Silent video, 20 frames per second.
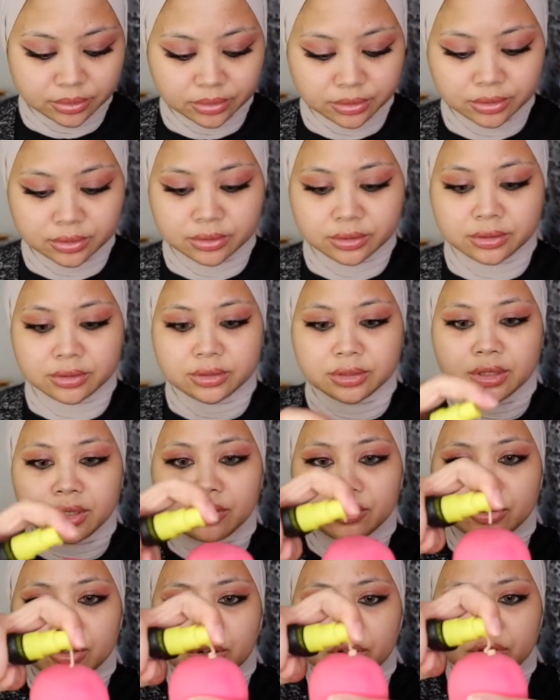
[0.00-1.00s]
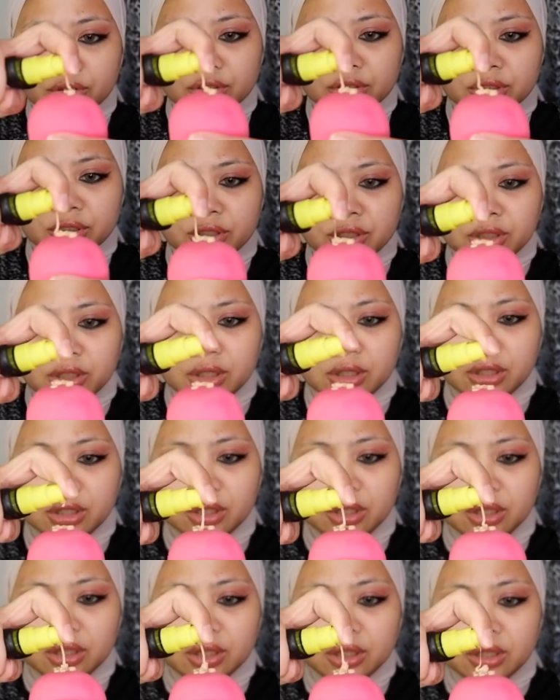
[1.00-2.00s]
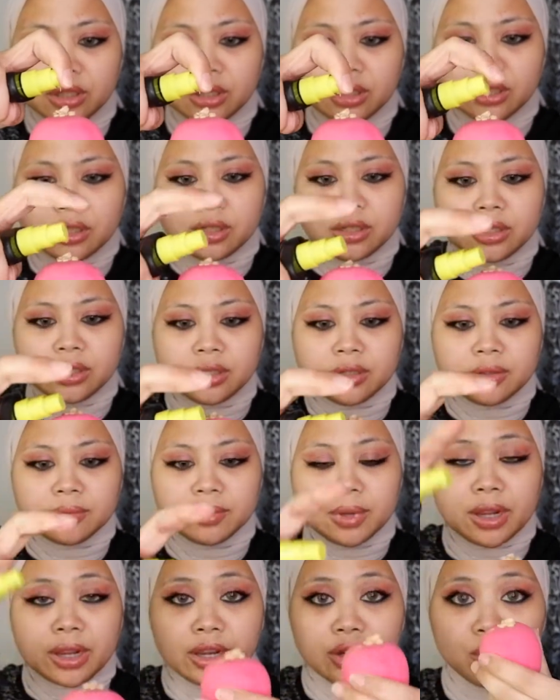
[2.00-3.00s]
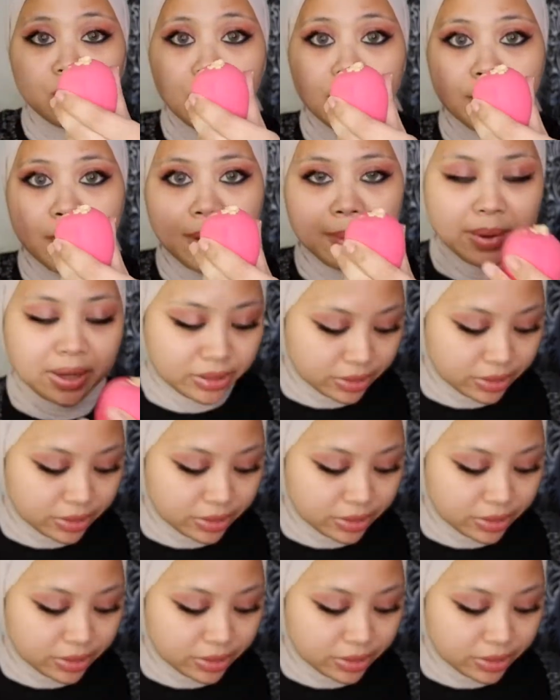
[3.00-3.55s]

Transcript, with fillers: ini hmm, taruh di sini pakai dua pam